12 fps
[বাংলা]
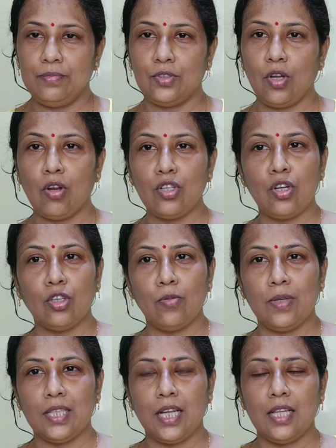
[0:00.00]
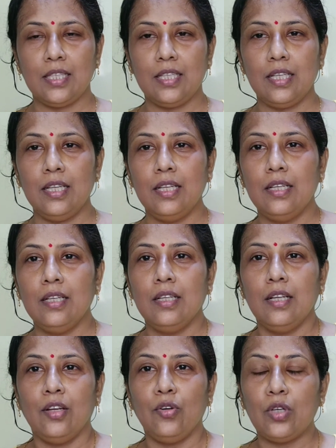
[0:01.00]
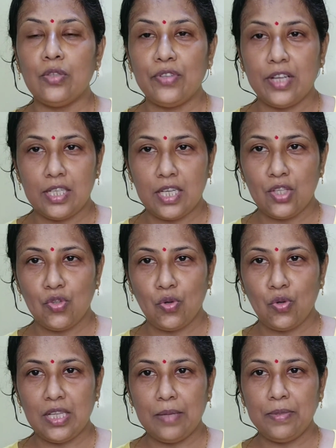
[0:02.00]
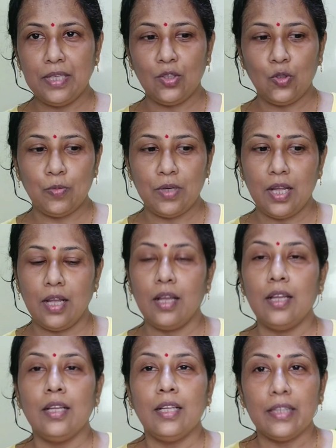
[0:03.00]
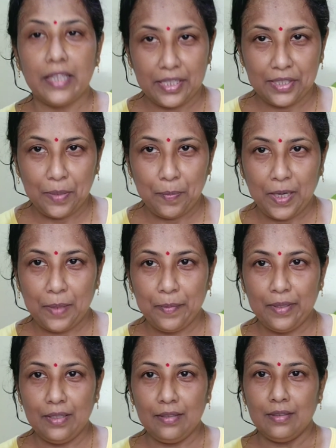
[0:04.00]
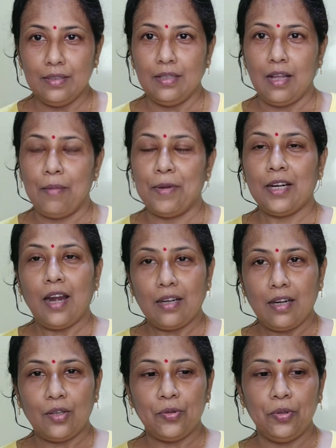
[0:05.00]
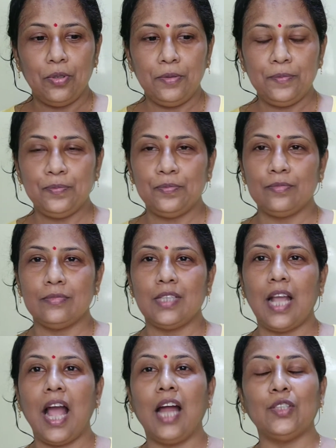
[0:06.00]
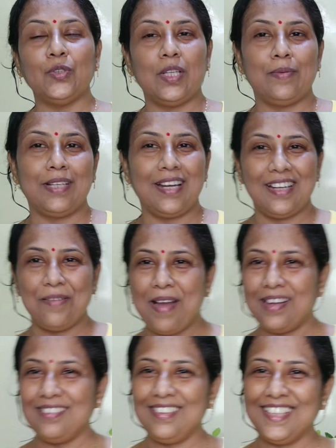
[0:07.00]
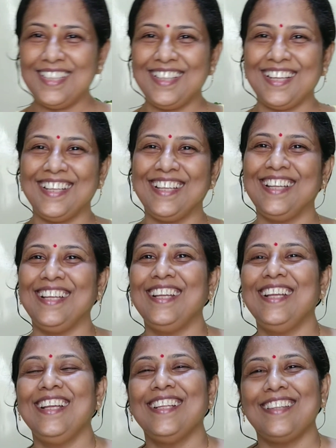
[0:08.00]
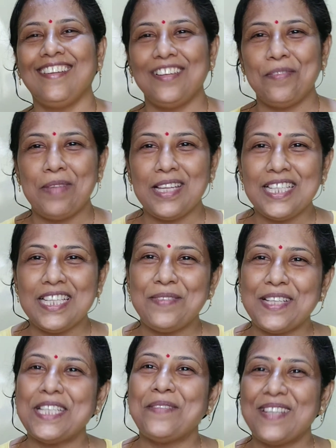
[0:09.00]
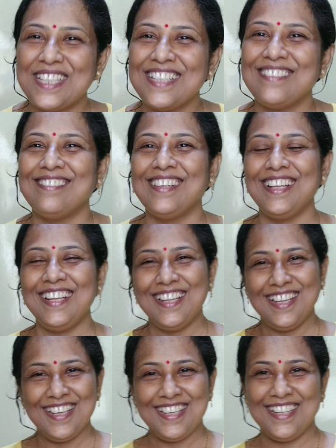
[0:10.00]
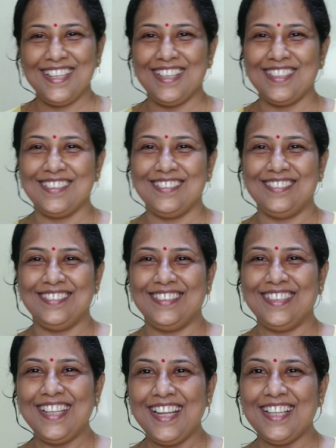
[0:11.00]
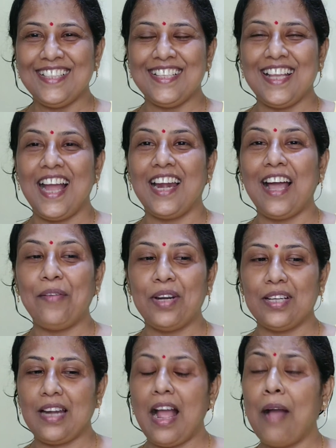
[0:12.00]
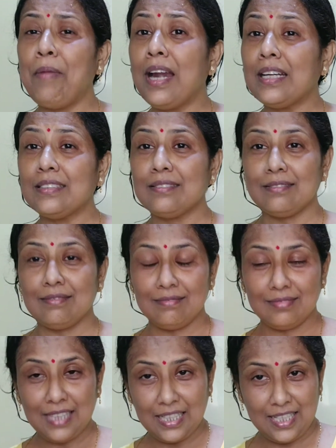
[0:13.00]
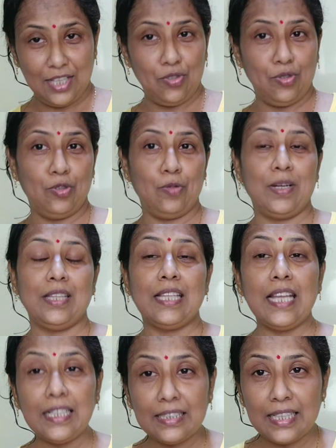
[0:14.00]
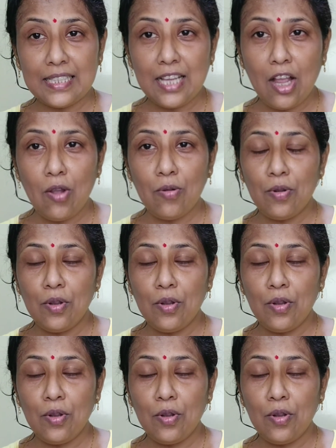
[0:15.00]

সঙ্গে সঙ্গে তোমাদের কাছে নোটিফিকেশান চলে যাবে তোমরা দেখতে পারবে আমার রান্নাগুলো আর যদি আমার রান্না ভালো লেগে থাকে তাহলে বেশি বেশি বেশি করে শেয়ার করো ঠিক আছে আর আমার আমার কাছে কিছু যদি তোমরা দেখতে চাও